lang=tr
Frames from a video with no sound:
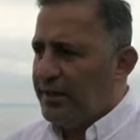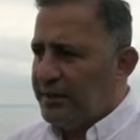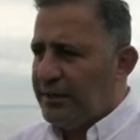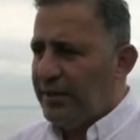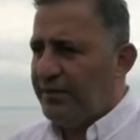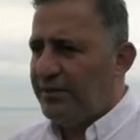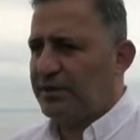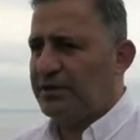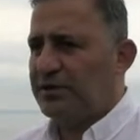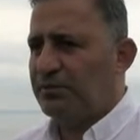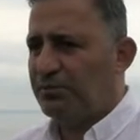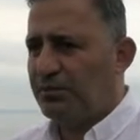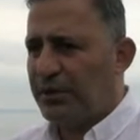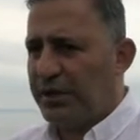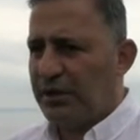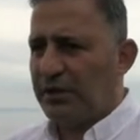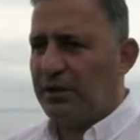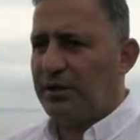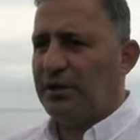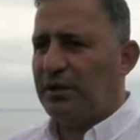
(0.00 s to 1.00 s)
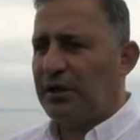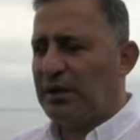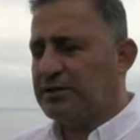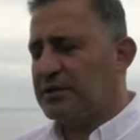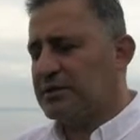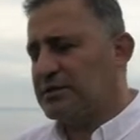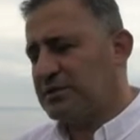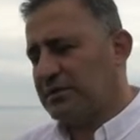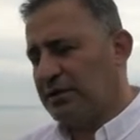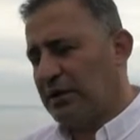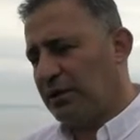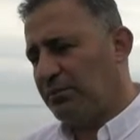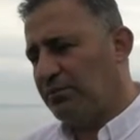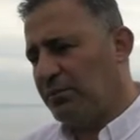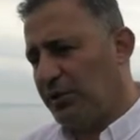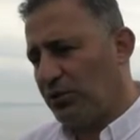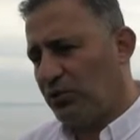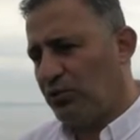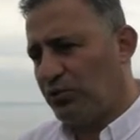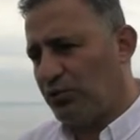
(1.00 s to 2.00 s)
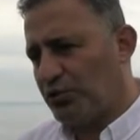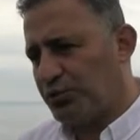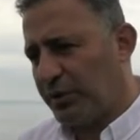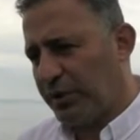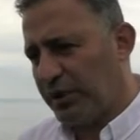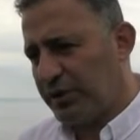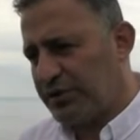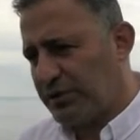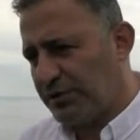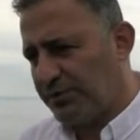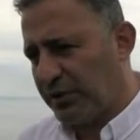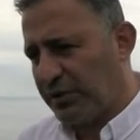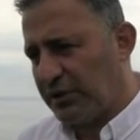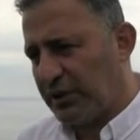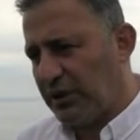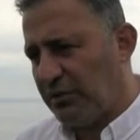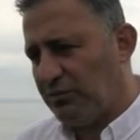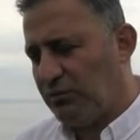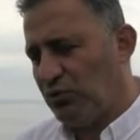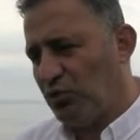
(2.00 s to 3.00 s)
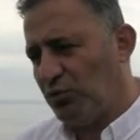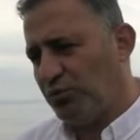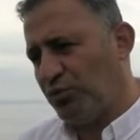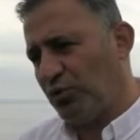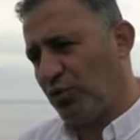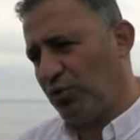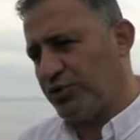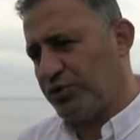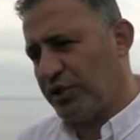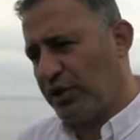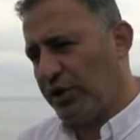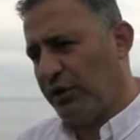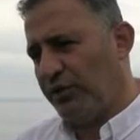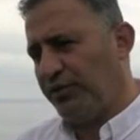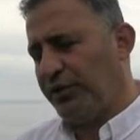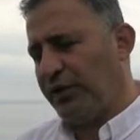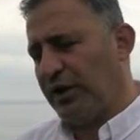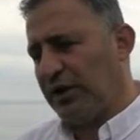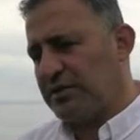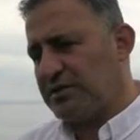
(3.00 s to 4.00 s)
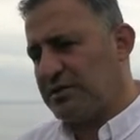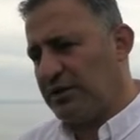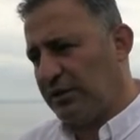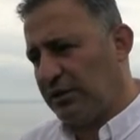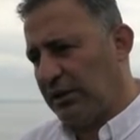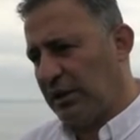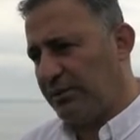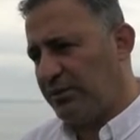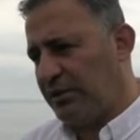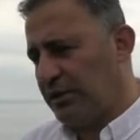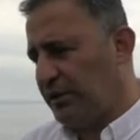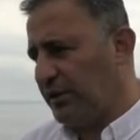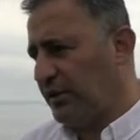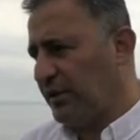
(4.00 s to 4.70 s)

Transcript: devletin e, kasasından bir kuruş para çıkmadan bu proje finanse edilebilir.